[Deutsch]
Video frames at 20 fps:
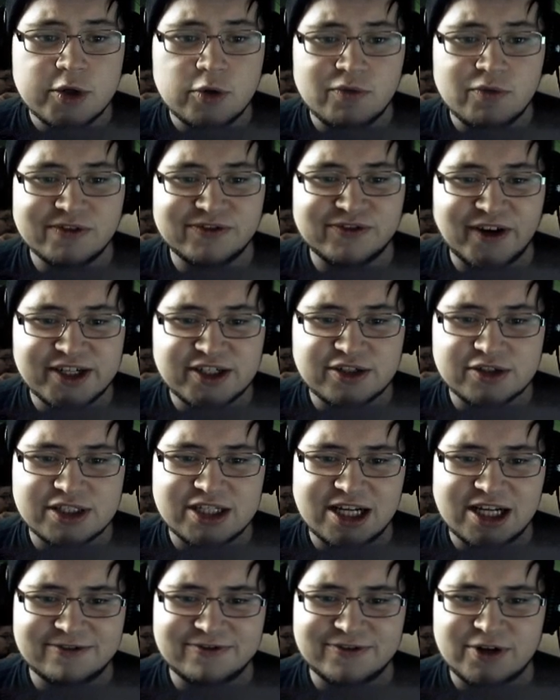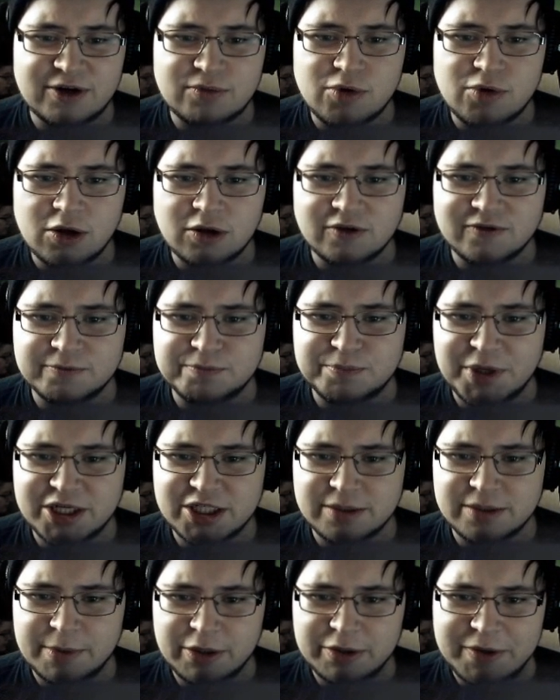You will find yourself in the role of
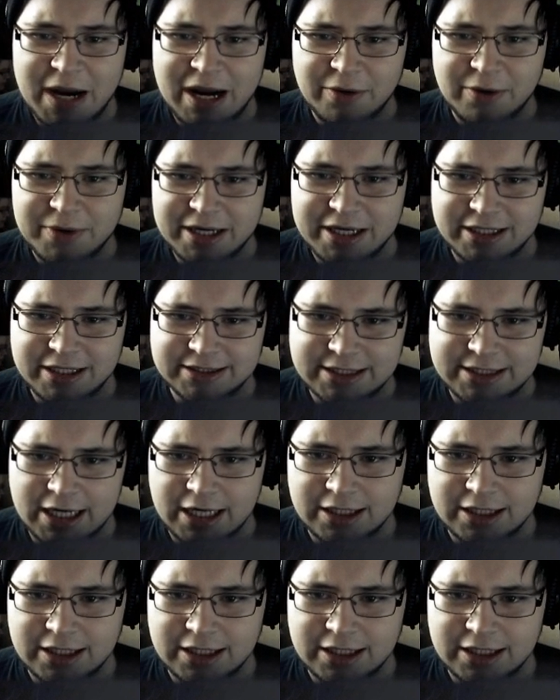Benjamin Kerrigan,